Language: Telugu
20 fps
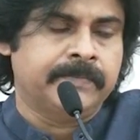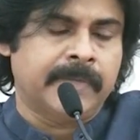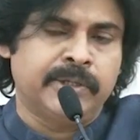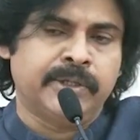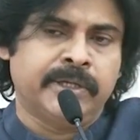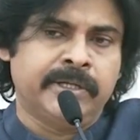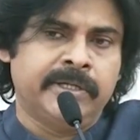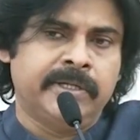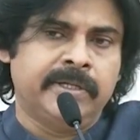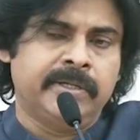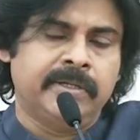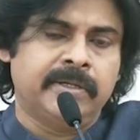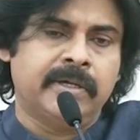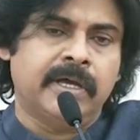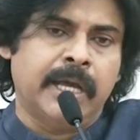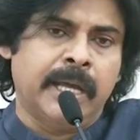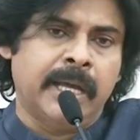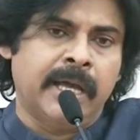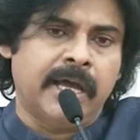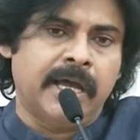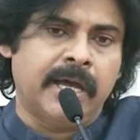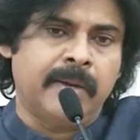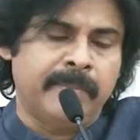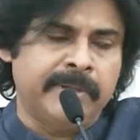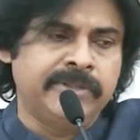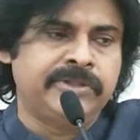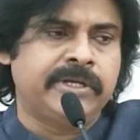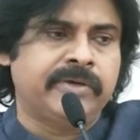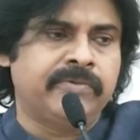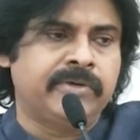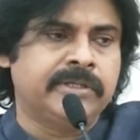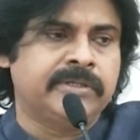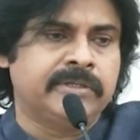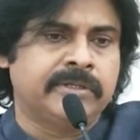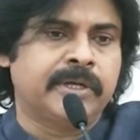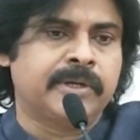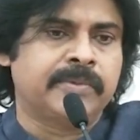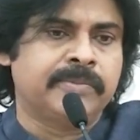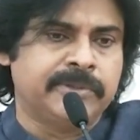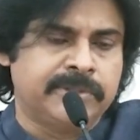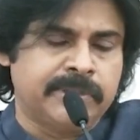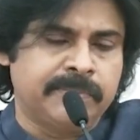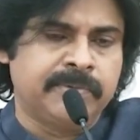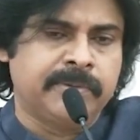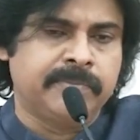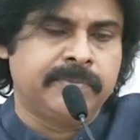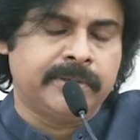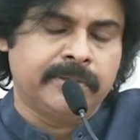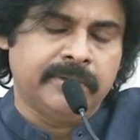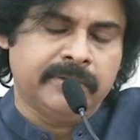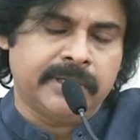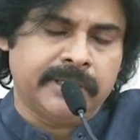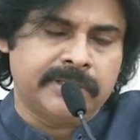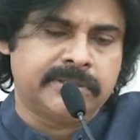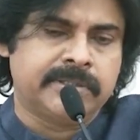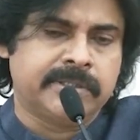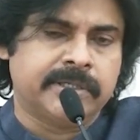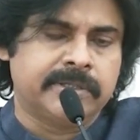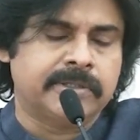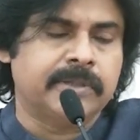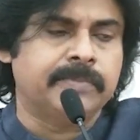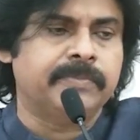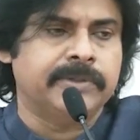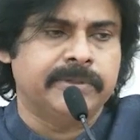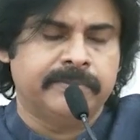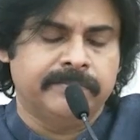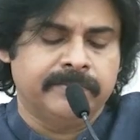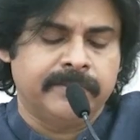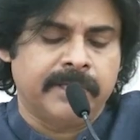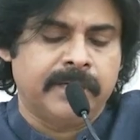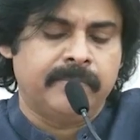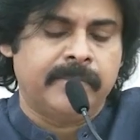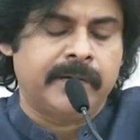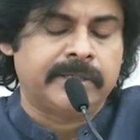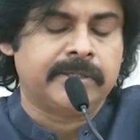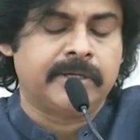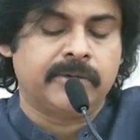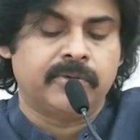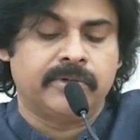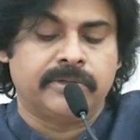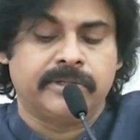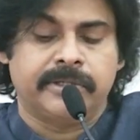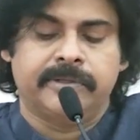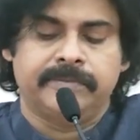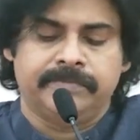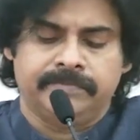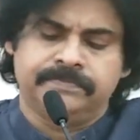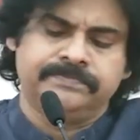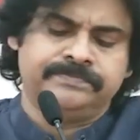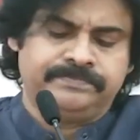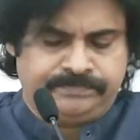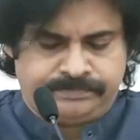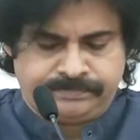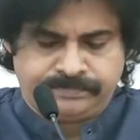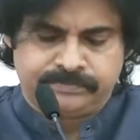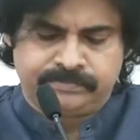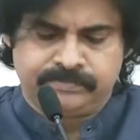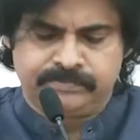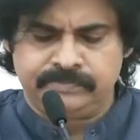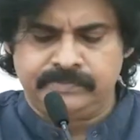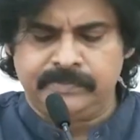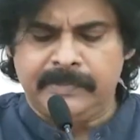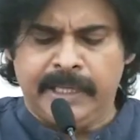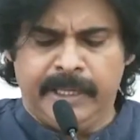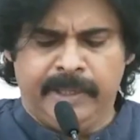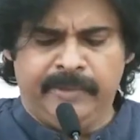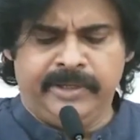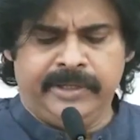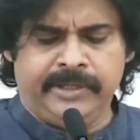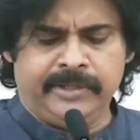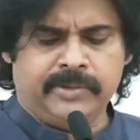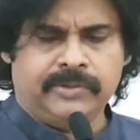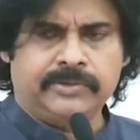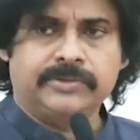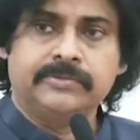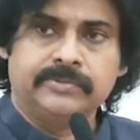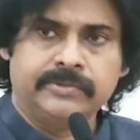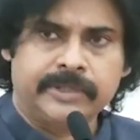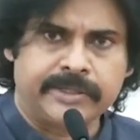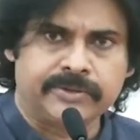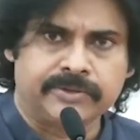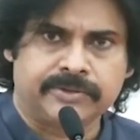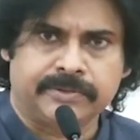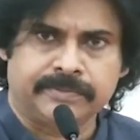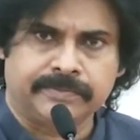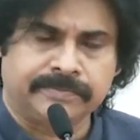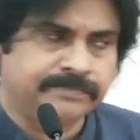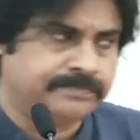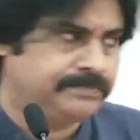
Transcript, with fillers: అందుకని ఆ మంత్రి ఎవరైతే నాకు మీరు చెప్పిన పేర్లు ఖచ్చితంగా తప్పదు అలా మాట్లాడకూడదు ఆయన ఎవరైనా కావచ్చు థ్యాంక్ యూ సార్